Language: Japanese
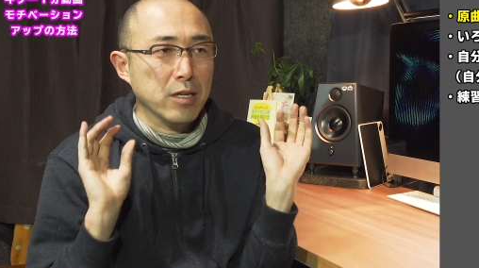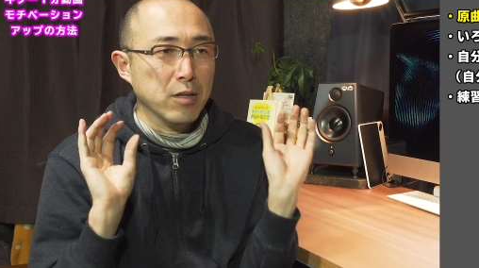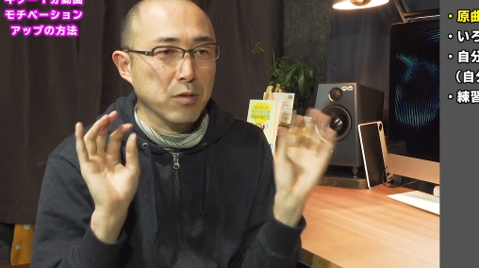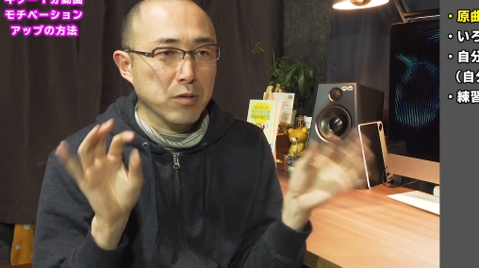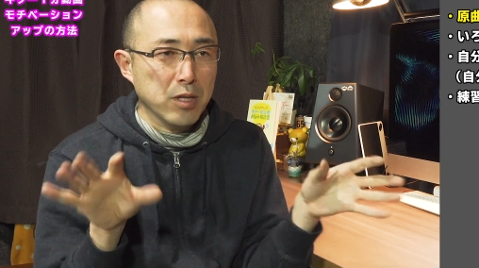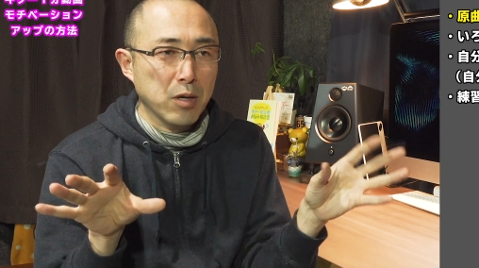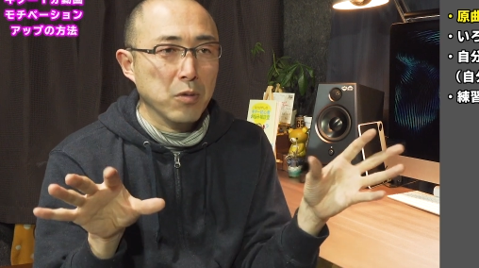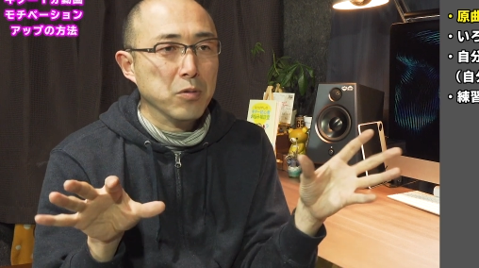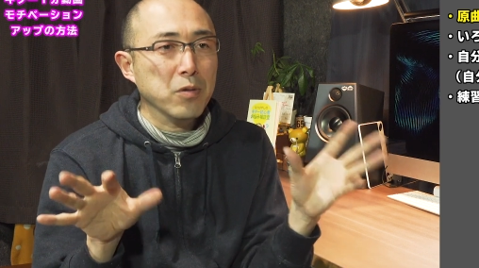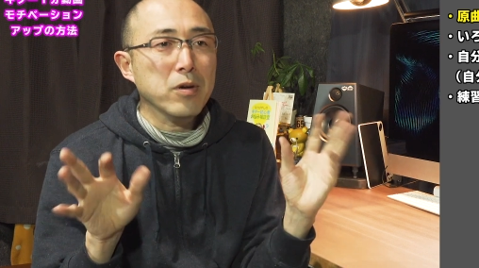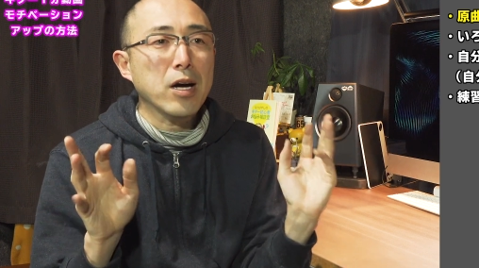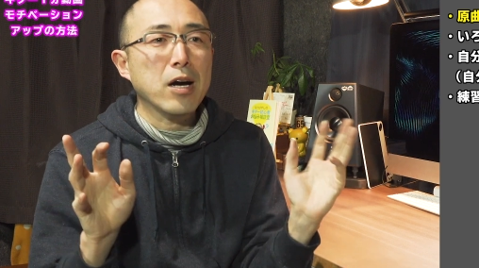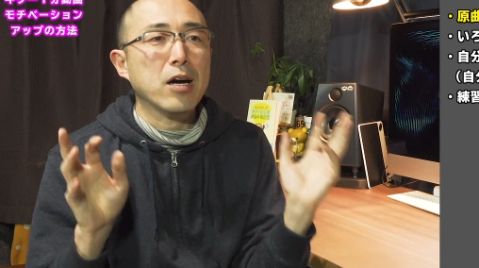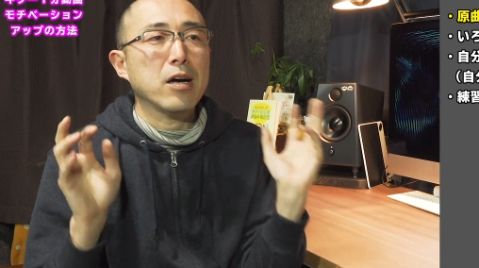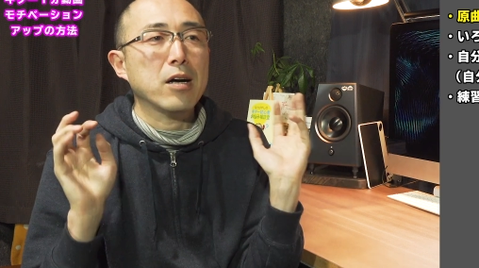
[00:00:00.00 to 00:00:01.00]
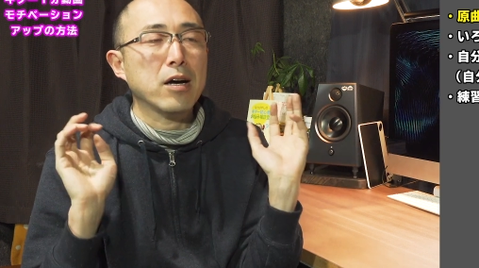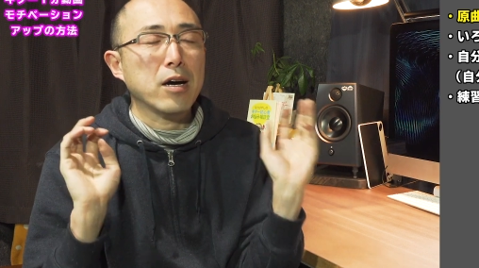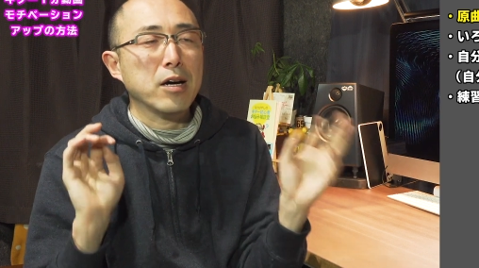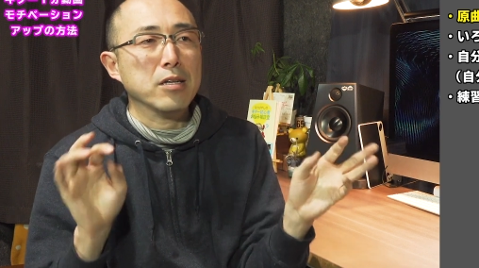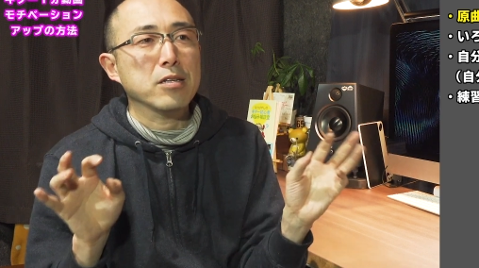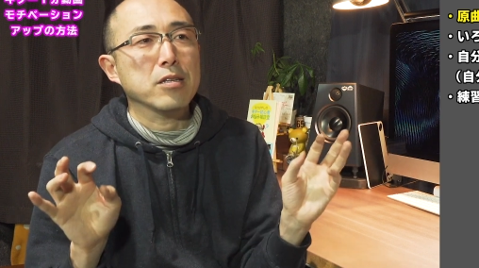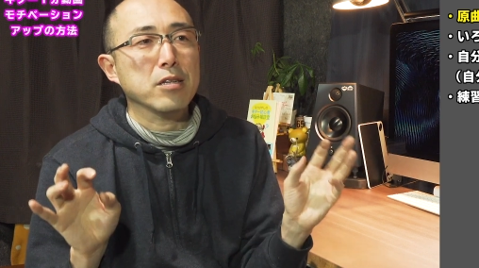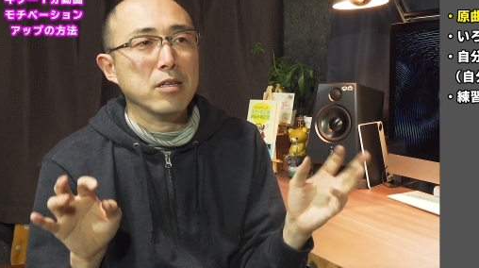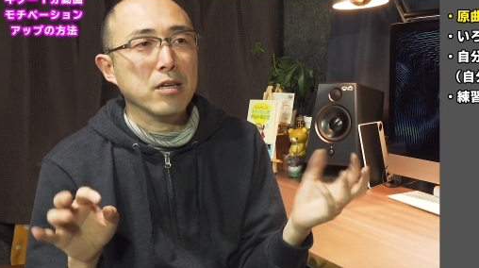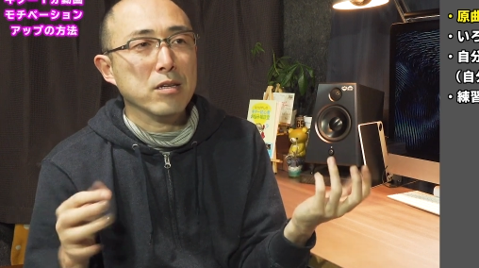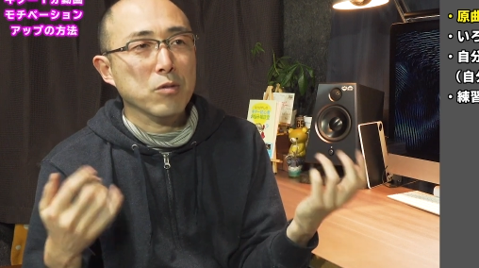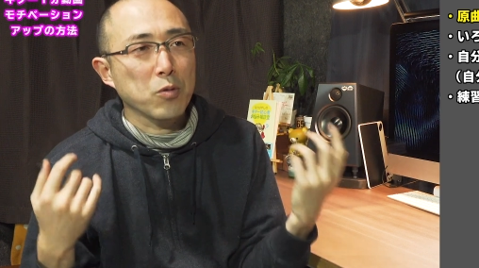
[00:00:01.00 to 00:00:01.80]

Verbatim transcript: いろんな音が入っててね、